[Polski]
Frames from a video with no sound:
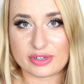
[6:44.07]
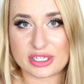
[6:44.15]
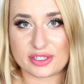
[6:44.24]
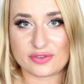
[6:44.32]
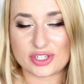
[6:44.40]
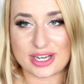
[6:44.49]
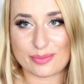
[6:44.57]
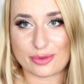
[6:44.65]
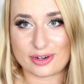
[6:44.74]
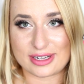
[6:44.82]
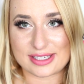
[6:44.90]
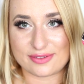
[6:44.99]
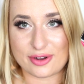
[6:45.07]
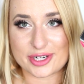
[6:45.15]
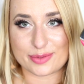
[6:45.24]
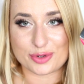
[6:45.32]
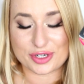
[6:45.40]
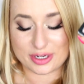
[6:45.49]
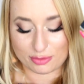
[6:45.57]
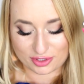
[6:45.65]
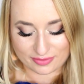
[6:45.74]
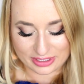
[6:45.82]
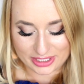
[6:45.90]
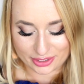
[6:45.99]
właśnie dziewczyna pokazywała, że można
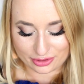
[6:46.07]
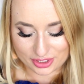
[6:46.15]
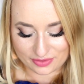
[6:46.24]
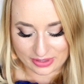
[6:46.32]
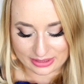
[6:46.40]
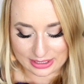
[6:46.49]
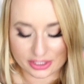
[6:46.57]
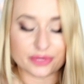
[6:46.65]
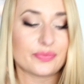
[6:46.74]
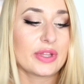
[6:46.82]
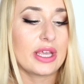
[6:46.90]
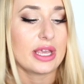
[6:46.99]
używać jako rozświetlacz.